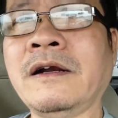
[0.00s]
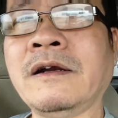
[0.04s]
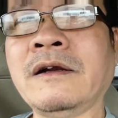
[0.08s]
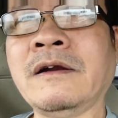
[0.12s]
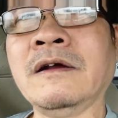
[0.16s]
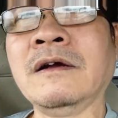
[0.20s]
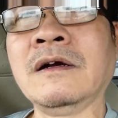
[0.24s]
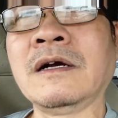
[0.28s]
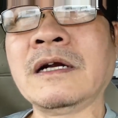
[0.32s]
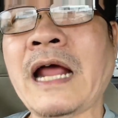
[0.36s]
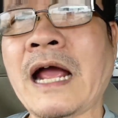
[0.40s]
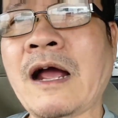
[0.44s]

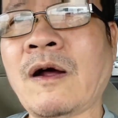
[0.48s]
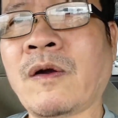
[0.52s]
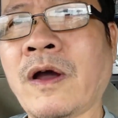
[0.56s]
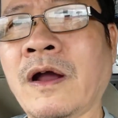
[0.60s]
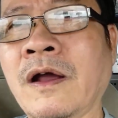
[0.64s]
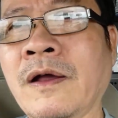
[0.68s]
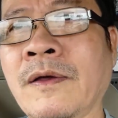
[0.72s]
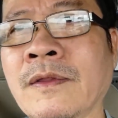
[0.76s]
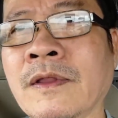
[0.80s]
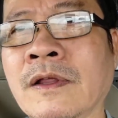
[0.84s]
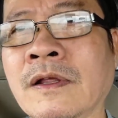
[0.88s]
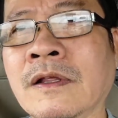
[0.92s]
nước nào
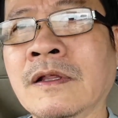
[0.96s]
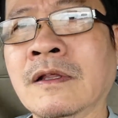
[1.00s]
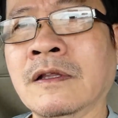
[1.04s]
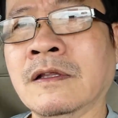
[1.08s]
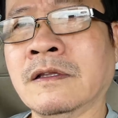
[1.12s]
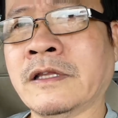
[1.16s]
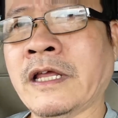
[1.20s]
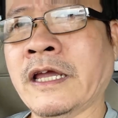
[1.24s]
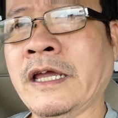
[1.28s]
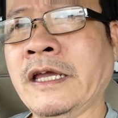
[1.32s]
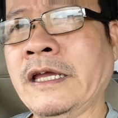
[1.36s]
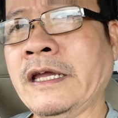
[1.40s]
đó,
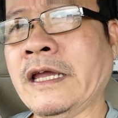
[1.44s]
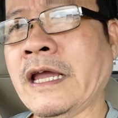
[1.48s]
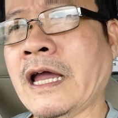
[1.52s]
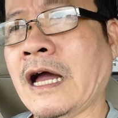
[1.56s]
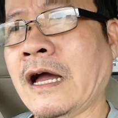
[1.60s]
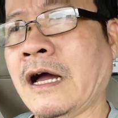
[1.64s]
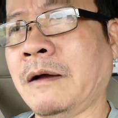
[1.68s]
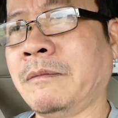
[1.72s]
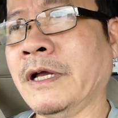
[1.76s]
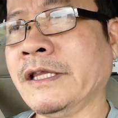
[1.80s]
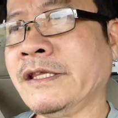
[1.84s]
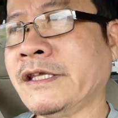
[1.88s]
thì
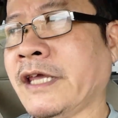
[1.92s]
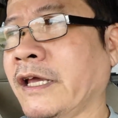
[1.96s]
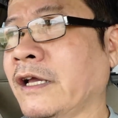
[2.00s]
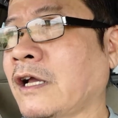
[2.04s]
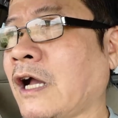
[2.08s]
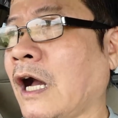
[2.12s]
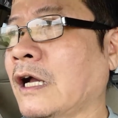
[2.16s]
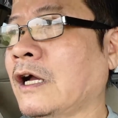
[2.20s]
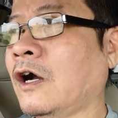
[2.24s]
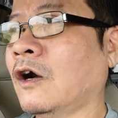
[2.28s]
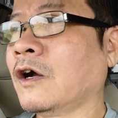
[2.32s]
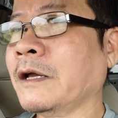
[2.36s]
mình chỉ
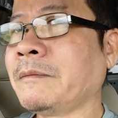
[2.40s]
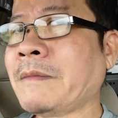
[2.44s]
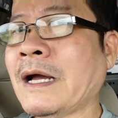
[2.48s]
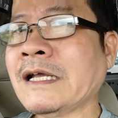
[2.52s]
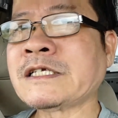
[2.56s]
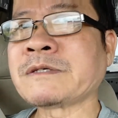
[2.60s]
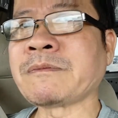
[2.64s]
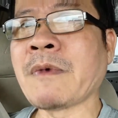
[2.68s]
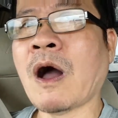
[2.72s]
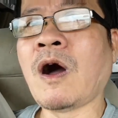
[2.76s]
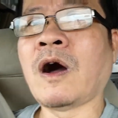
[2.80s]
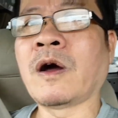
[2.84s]
cần có cái
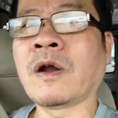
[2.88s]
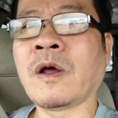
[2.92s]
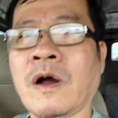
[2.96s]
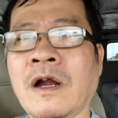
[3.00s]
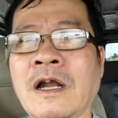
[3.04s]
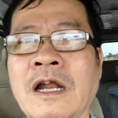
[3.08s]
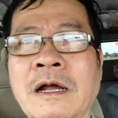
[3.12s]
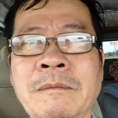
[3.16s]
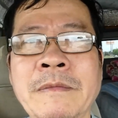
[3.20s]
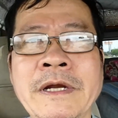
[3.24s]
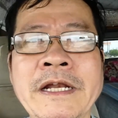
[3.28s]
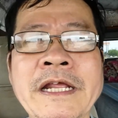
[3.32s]
passport
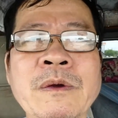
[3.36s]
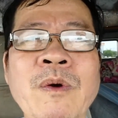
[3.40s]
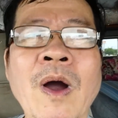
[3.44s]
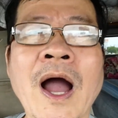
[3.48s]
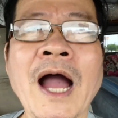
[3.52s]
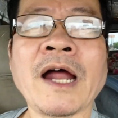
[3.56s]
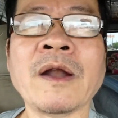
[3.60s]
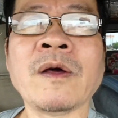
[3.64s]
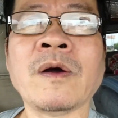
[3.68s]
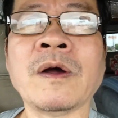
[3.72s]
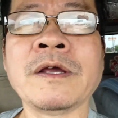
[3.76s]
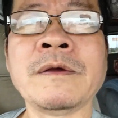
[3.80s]
thôi là mình đi
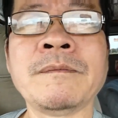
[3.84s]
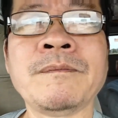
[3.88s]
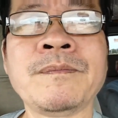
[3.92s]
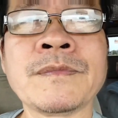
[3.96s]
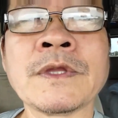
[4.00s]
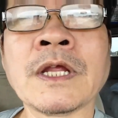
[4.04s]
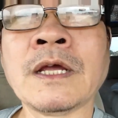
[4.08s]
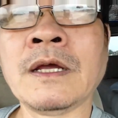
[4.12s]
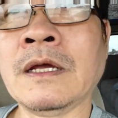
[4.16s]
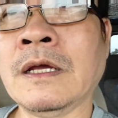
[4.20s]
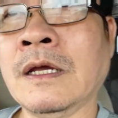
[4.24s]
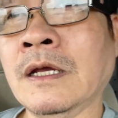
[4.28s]
qua thôi.
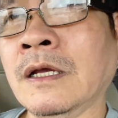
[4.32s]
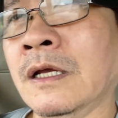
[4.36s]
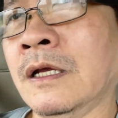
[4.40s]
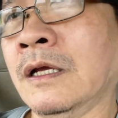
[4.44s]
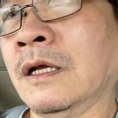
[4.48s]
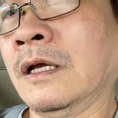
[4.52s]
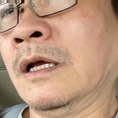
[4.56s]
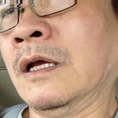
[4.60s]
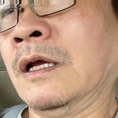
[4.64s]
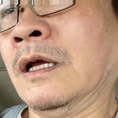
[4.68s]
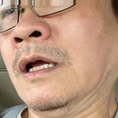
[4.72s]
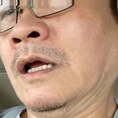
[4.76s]

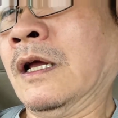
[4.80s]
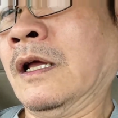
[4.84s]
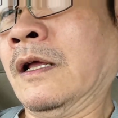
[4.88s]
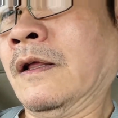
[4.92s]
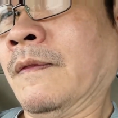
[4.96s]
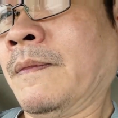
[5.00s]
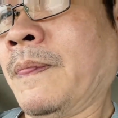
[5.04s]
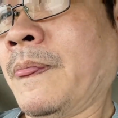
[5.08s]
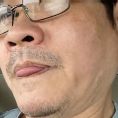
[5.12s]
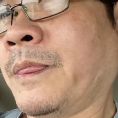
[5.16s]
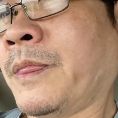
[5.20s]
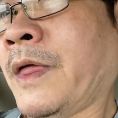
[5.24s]

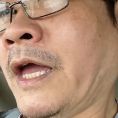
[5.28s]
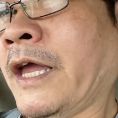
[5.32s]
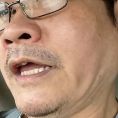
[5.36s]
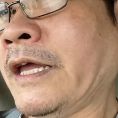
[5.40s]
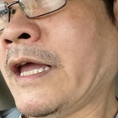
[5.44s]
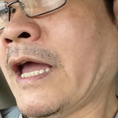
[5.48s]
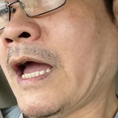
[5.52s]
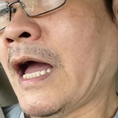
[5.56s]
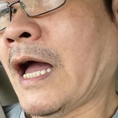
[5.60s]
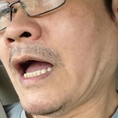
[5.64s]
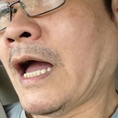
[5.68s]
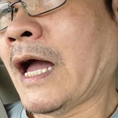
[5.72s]

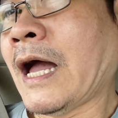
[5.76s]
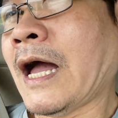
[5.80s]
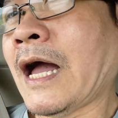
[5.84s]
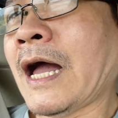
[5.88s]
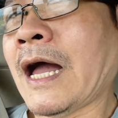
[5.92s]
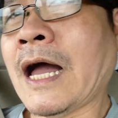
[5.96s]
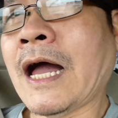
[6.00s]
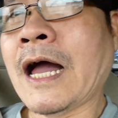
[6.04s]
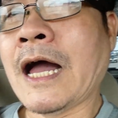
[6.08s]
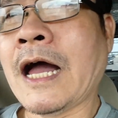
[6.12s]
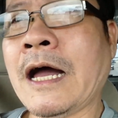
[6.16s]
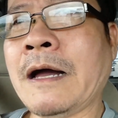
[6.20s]
Thì
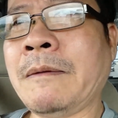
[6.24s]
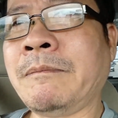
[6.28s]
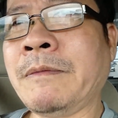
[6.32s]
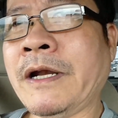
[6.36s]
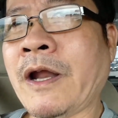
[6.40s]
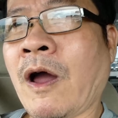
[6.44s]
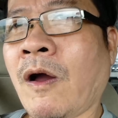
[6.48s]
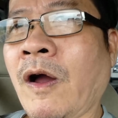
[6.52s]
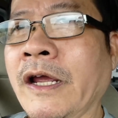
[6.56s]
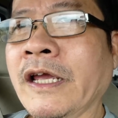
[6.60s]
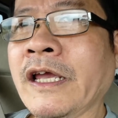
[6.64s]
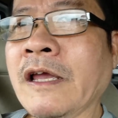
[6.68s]
mình
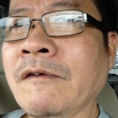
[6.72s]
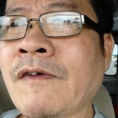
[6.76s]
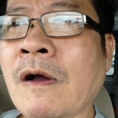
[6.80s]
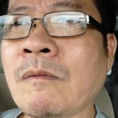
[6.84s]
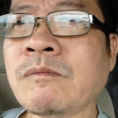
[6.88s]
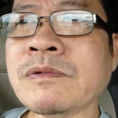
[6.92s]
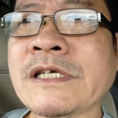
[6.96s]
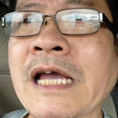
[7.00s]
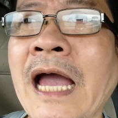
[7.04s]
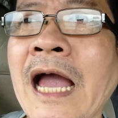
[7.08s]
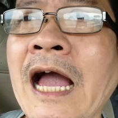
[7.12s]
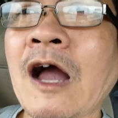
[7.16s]
nói cái
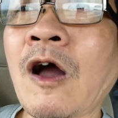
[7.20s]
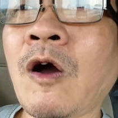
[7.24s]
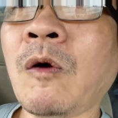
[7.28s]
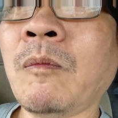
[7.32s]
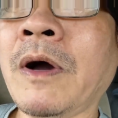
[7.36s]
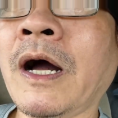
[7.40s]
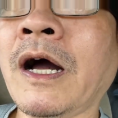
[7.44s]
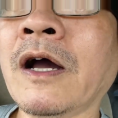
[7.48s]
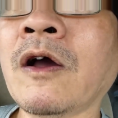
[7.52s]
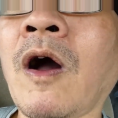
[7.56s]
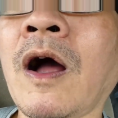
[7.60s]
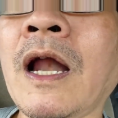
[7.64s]
phong trào
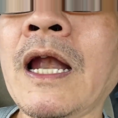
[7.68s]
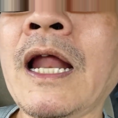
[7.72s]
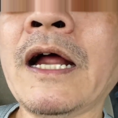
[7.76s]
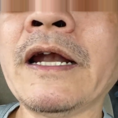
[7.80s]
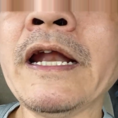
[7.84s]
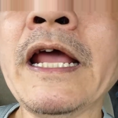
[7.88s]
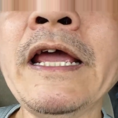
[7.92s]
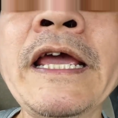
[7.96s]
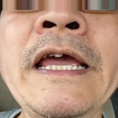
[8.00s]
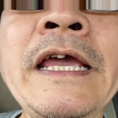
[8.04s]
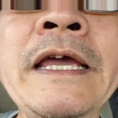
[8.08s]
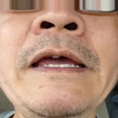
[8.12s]
mà gọi là
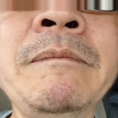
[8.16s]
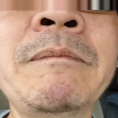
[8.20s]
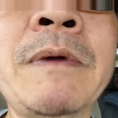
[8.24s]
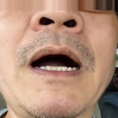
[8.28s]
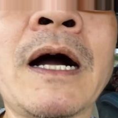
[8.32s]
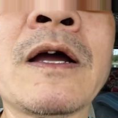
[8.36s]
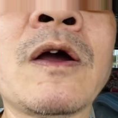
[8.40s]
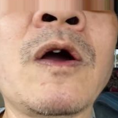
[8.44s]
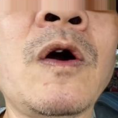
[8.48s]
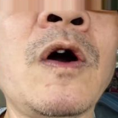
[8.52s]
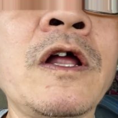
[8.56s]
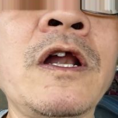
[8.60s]
đi,
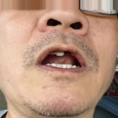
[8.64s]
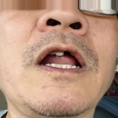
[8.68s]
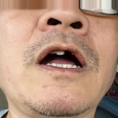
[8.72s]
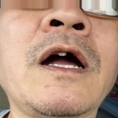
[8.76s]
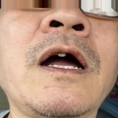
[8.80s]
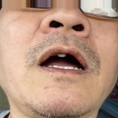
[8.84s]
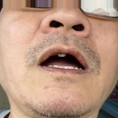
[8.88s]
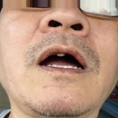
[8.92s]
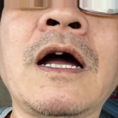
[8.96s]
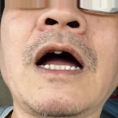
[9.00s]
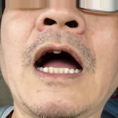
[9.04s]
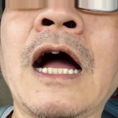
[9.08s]
mà gọi
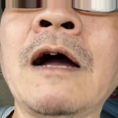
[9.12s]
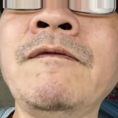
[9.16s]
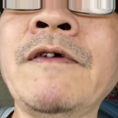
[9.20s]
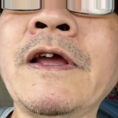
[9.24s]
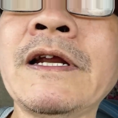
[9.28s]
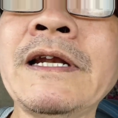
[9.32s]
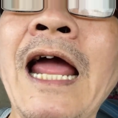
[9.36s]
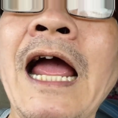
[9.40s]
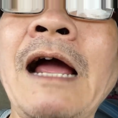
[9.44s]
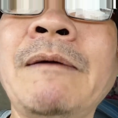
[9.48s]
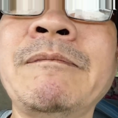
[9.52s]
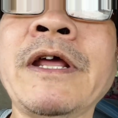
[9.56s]
là ở
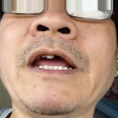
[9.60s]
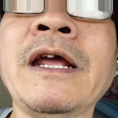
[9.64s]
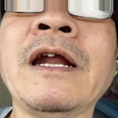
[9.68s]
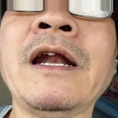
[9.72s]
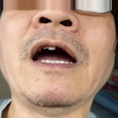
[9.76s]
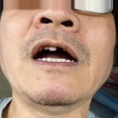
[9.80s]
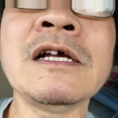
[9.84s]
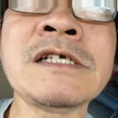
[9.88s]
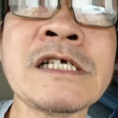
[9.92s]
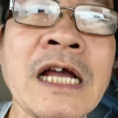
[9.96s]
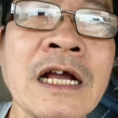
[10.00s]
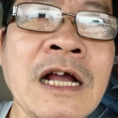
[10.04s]
Việt Nam thì
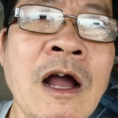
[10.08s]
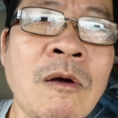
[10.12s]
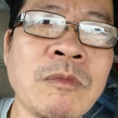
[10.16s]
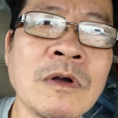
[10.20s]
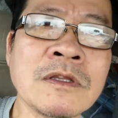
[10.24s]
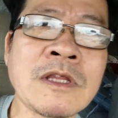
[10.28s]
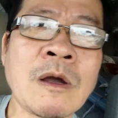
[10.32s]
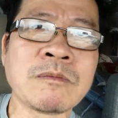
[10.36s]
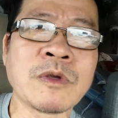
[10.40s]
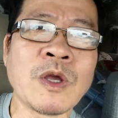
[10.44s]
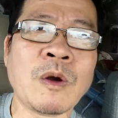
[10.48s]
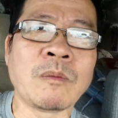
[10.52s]
nó sẽ không
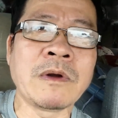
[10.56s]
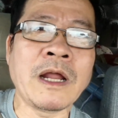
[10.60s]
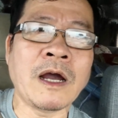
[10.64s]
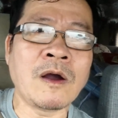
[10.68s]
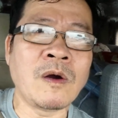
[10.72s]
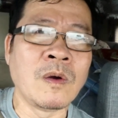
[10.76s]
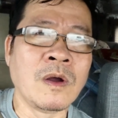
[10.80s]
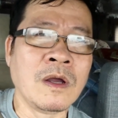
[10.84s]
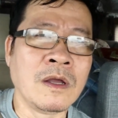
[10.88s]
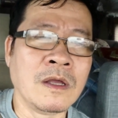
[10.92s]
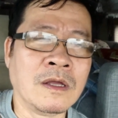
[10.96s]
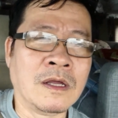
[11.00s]
có thông dụng
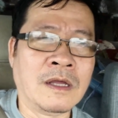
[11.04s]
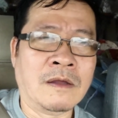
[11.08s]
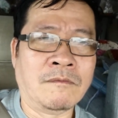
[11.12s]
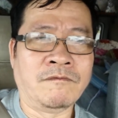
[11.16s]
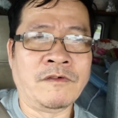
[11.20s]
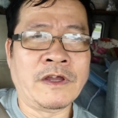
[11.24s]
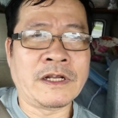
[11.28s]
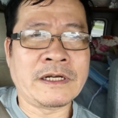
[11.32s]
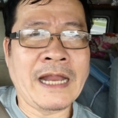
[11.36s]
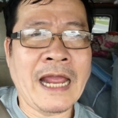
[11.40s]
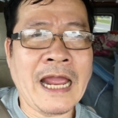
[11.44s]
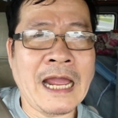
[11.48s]
đâu.
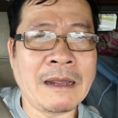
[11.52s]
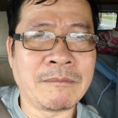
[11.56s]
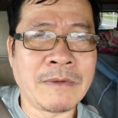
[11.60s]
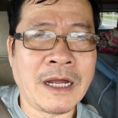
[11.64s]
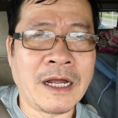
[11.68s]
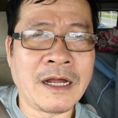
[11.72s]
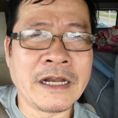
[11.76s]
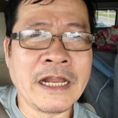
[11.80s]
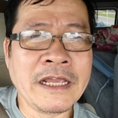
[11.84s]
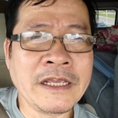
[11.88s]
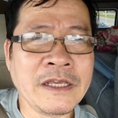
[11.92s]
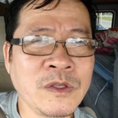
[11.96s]
Việt Nam
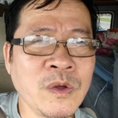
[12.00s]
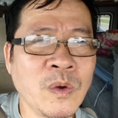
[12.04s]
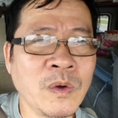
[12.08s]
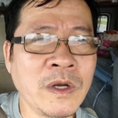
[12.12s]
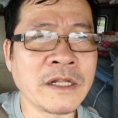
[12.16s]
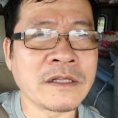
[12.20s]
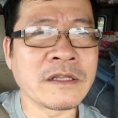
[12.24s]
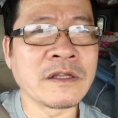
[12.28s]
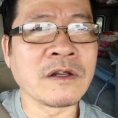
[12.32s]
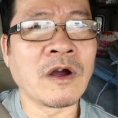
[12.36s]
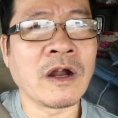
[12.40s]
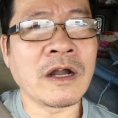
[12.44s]
mà đi du
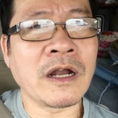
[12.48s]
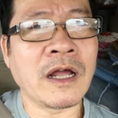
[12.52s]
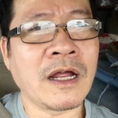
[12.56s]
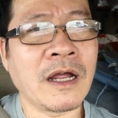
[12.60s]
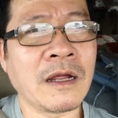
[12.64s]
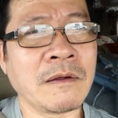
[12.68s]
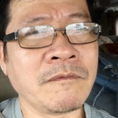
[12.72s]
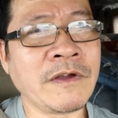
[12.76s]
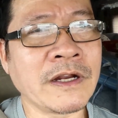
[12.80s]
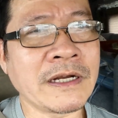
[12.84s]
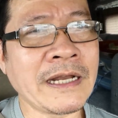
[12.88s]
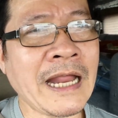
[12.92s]
lịch, gọi
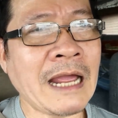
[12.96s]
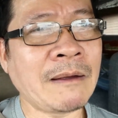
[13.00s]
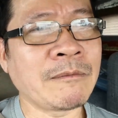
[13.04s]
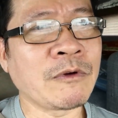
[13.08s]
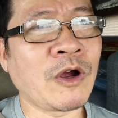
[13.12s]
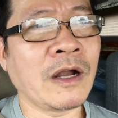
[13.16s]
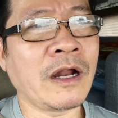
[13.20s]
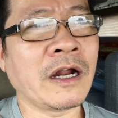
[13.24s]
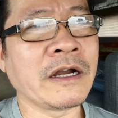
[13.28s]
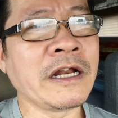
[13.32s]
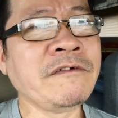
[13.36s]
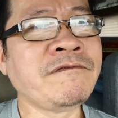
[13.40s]
là Việt Nam
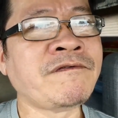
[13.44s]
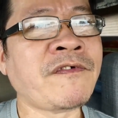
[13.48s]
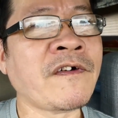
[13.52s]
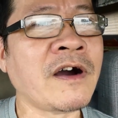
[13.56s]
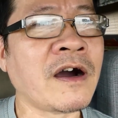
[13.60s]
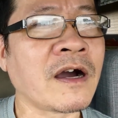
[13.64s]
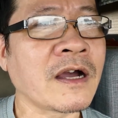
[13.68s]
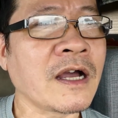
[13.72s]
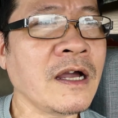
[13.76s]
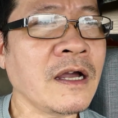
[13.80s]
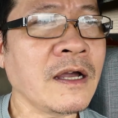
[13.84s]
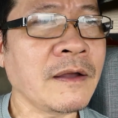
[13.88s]
gọi là đi
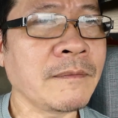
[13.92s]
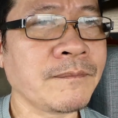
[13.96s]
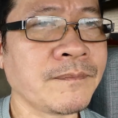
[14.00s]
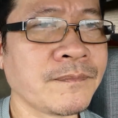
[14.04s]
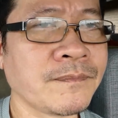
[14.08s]
phượt á.